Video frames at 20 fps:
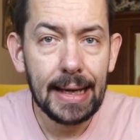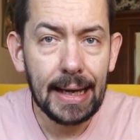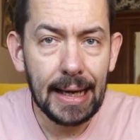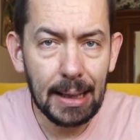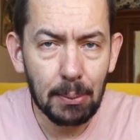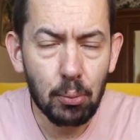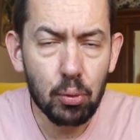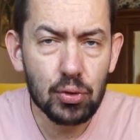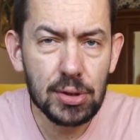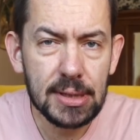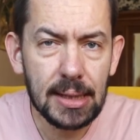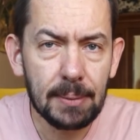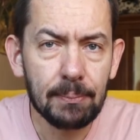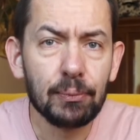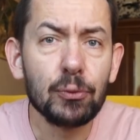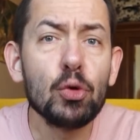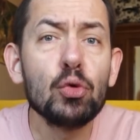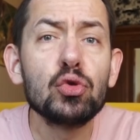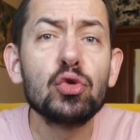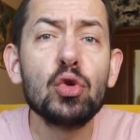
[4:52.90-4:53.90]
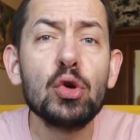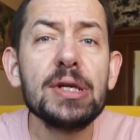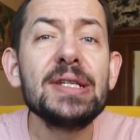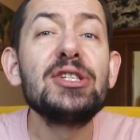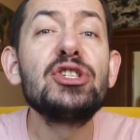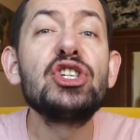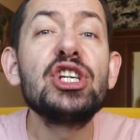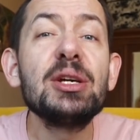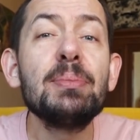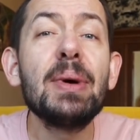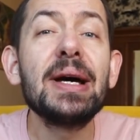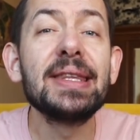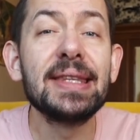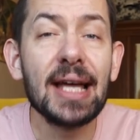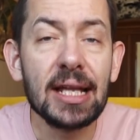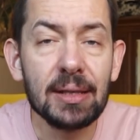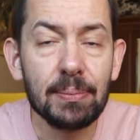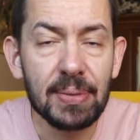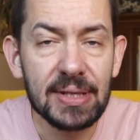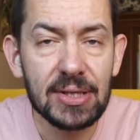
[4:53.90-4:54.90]
Абуза, ну, то есть
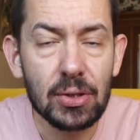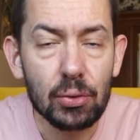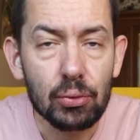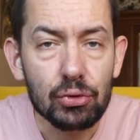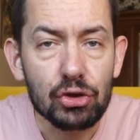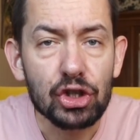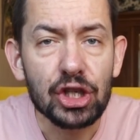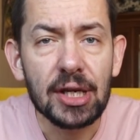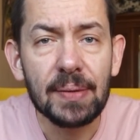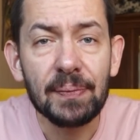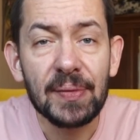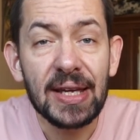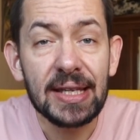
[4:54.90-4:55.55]
чемодан без ручки.